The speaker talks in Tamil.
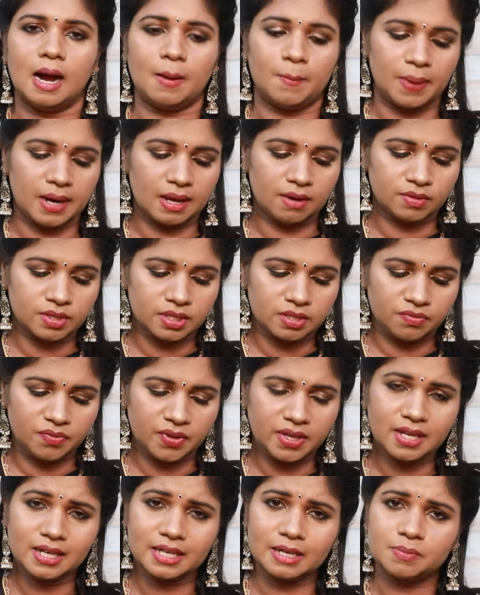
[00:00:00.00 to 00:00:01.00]
அப்போல்லாம் வந்து
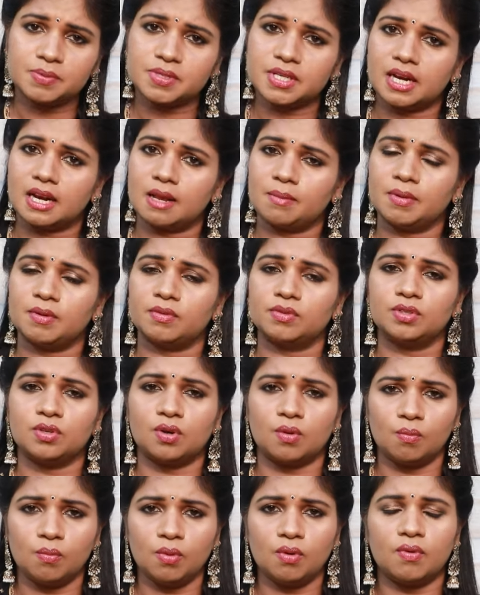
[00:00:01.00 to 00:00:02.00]
ஃபிங்கர் டிப்ஸ் எல்லாமே வந்து
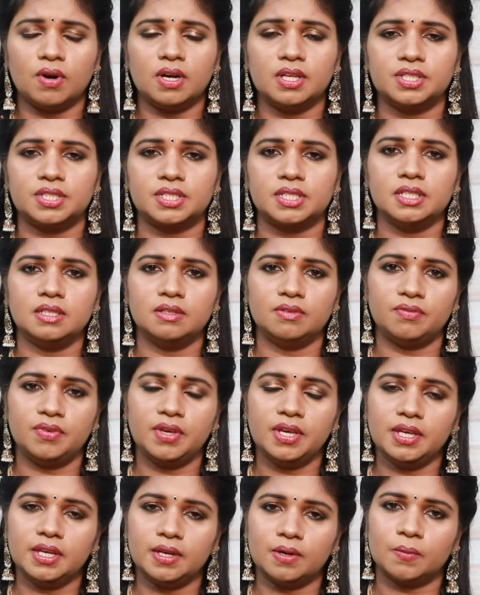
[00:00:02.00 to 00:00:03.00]
ரொம்ப வலிச்சு
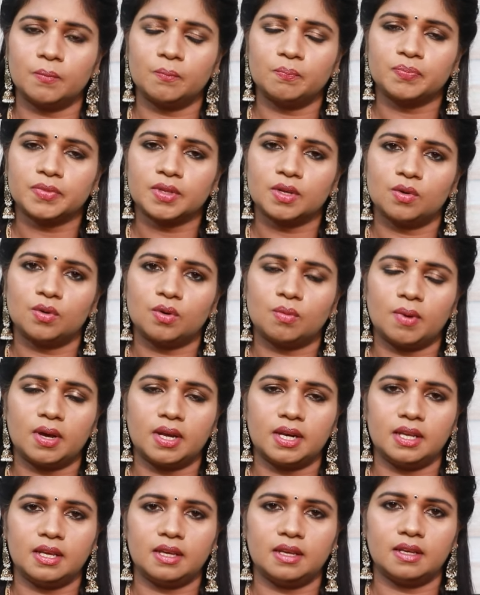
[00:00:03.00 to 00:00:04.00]
வீங்கிடும் ஒரு
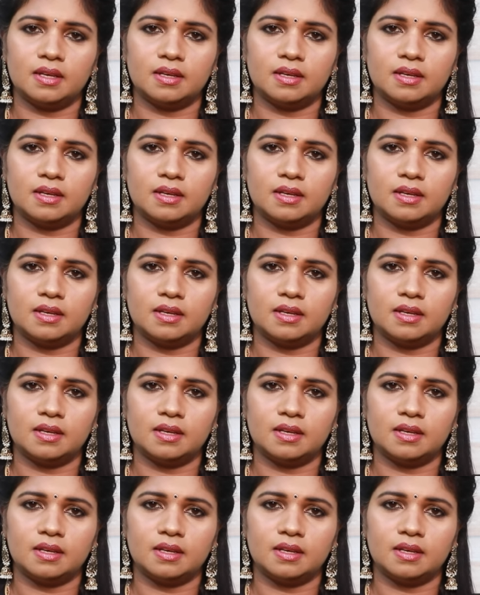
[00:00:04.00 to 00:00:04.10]
மாதிரி